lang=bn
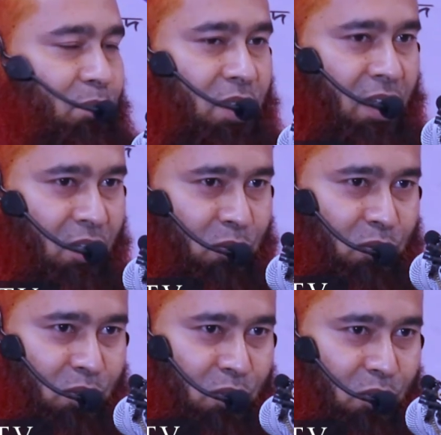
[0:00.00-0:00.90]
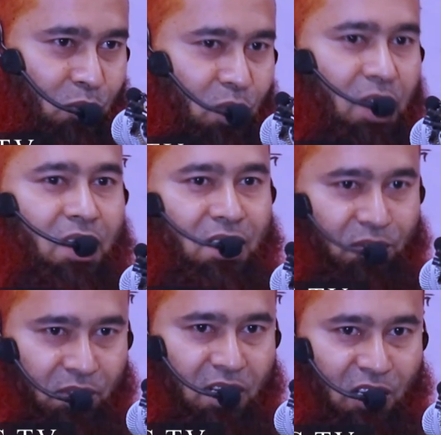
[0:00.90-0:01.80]
জামিয়াও ওলা
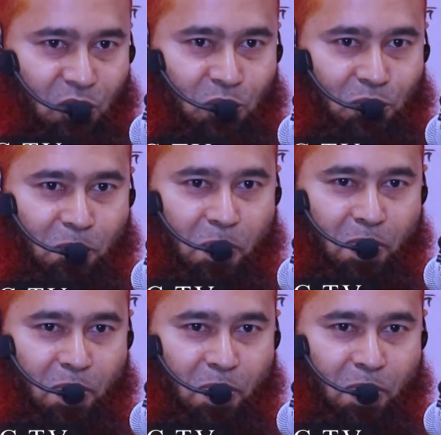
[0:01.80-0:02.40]
তাফার রাখু